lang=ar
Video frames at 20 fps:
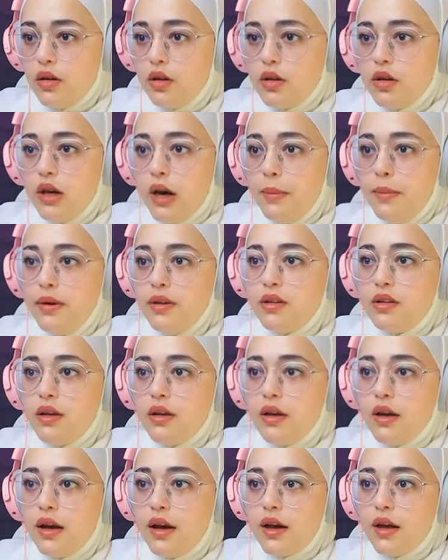يا بنتي
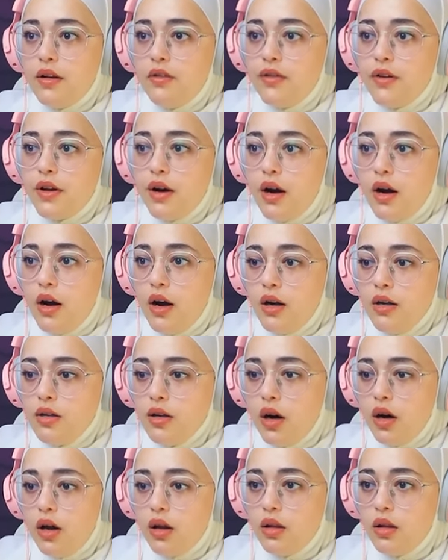يا اخي الفيران
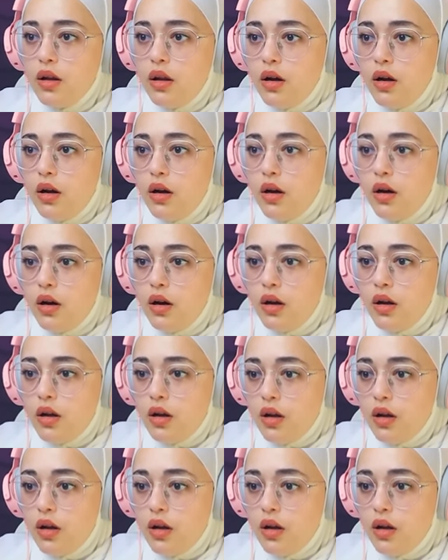يا الله